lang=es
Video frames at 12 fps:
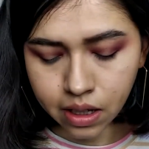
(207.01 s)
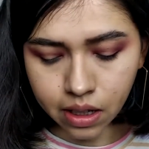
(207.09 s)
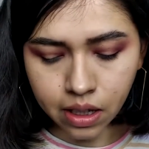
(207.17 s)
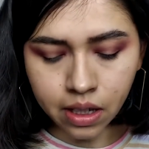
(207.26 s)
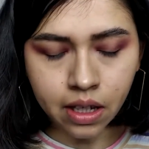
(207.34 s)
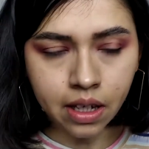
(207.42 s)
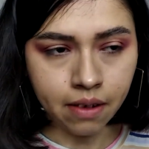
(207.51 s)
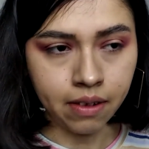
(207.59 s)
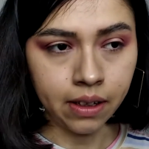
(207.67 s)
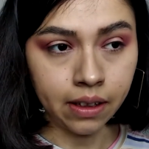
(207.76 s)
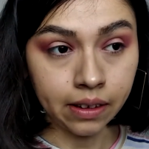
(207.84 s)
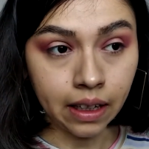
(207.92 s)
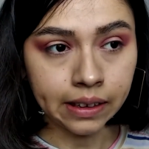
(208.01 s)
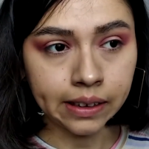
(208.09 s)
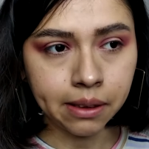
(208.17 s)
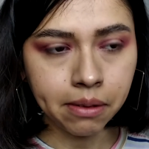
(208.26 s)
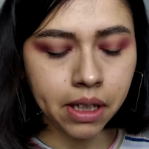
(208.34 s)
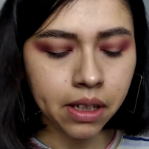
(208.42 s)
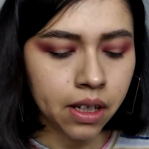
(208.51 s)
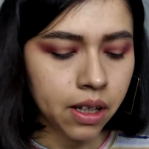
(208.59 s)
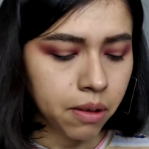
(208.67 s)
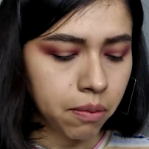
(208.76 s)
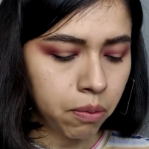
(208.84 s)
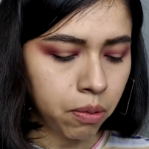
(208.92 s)
Y a ver qué tal se ve
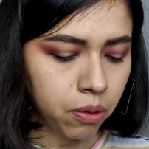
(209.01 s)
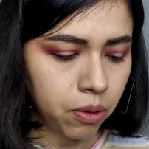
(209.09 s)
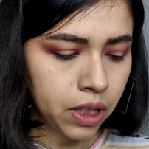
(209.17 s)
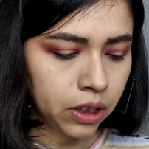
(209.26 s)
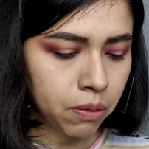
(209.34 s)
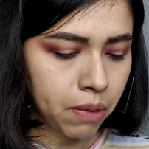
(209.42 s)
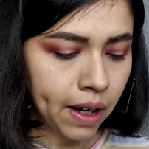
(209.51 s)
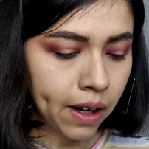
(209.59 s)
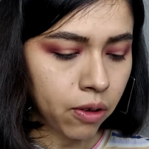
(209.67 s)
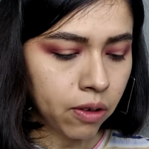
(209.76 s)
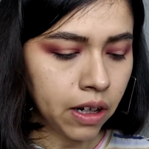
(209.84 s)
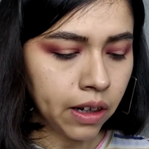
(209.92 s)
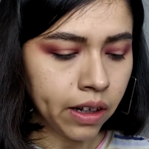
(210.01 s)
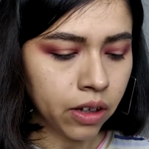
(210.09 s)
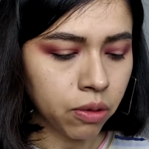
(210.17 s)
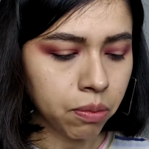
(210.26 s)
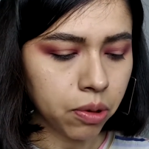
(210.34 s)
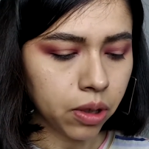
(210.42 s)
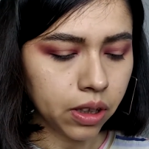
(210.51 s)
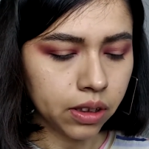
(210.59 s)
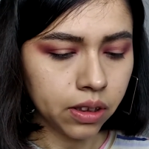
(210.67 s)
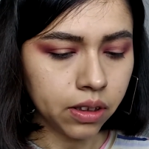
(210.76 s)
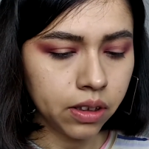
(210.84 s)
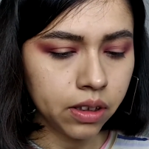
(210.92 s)
voy a tomarla con el dedo porque